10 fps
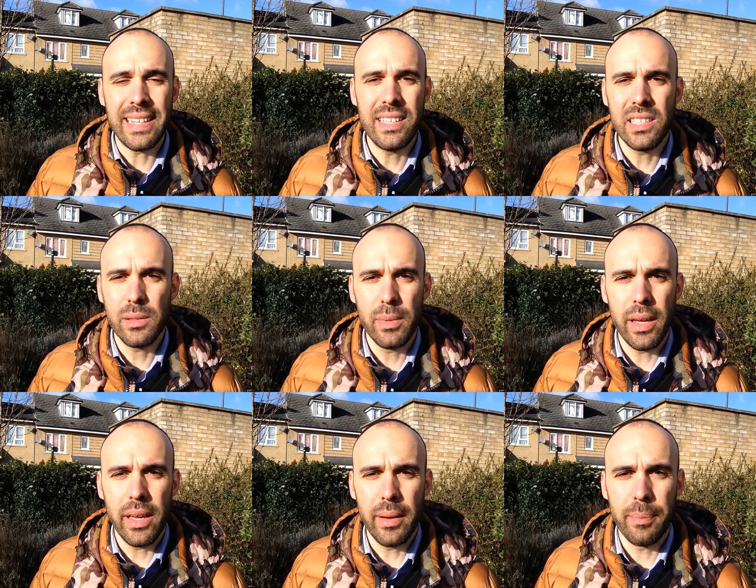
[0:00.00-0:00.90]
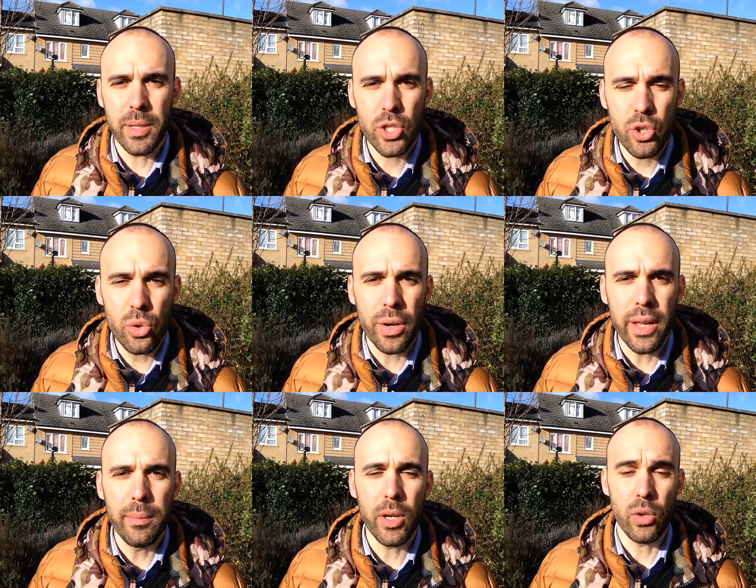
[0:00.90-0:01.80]
tantissime
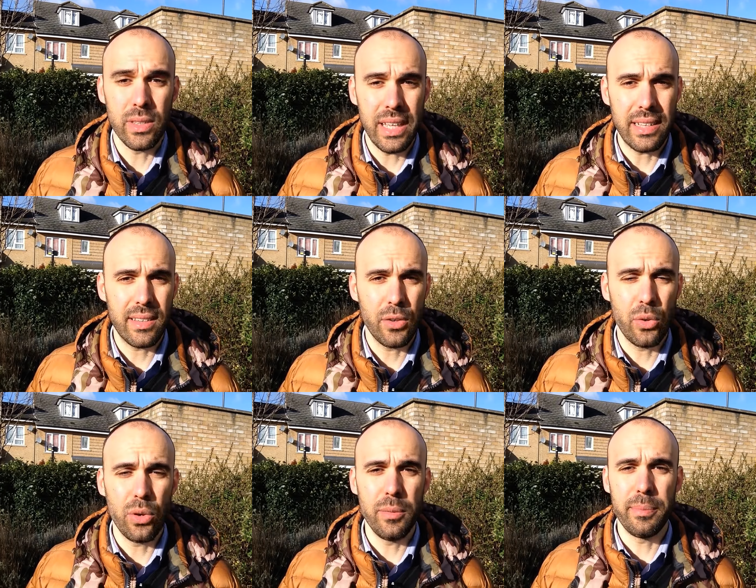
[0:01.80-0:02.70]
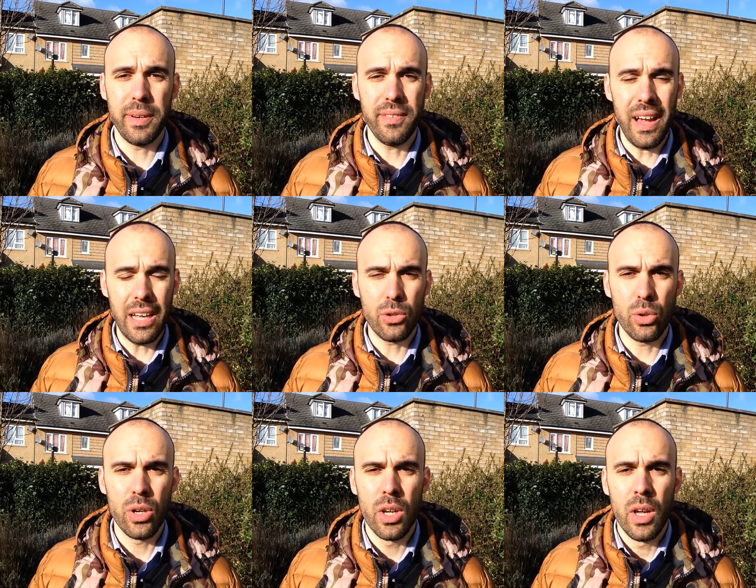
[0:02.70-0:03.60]
persone mi contattano in
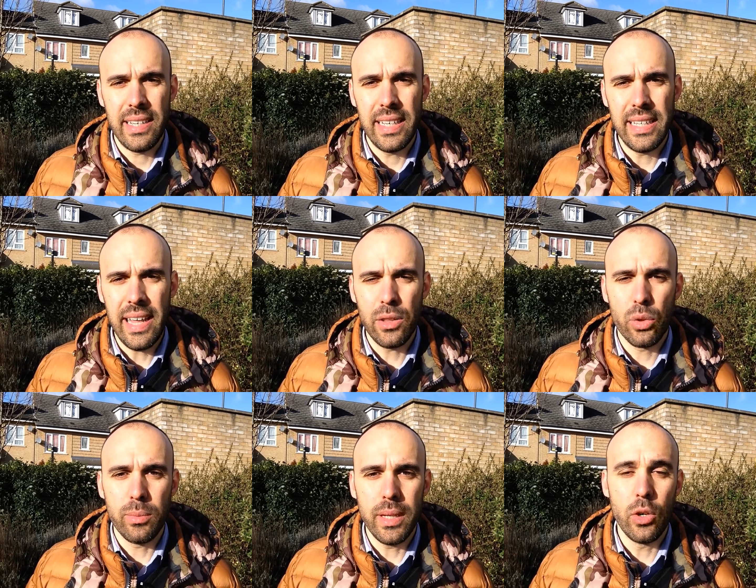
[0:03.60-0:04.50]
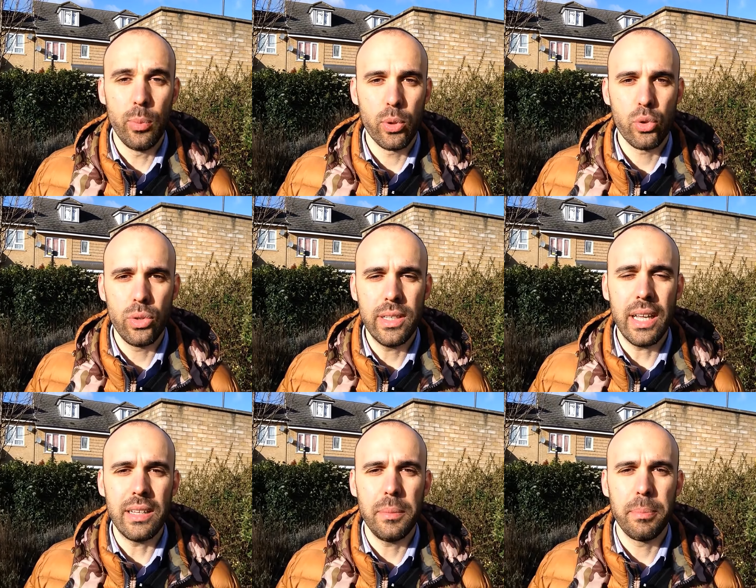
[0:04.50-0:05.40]
privato chiedendomi
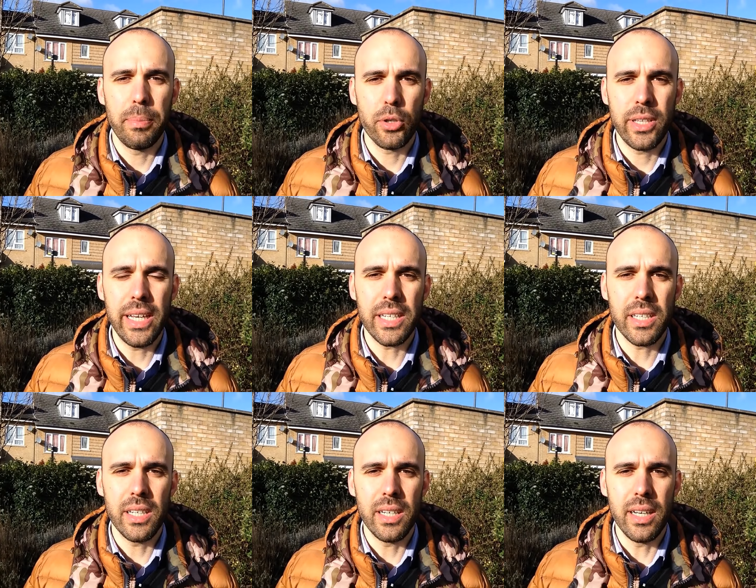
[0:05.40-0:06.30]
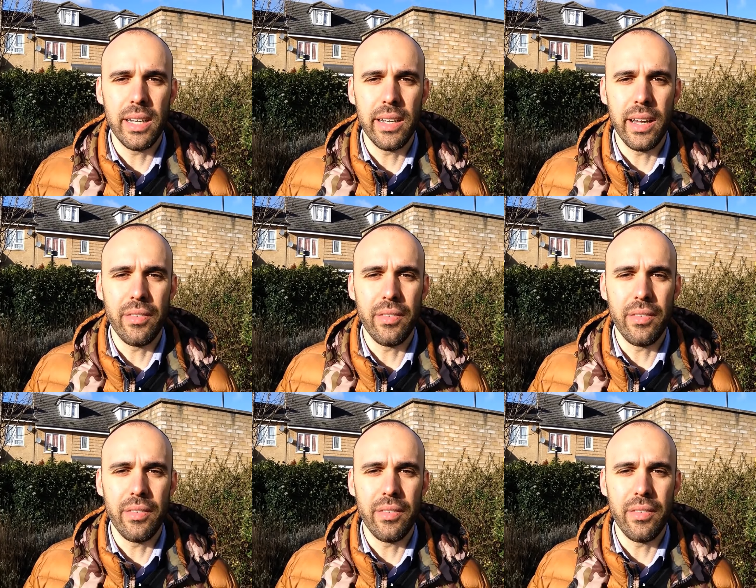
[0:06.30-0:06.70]
l'opportunità di poter eh,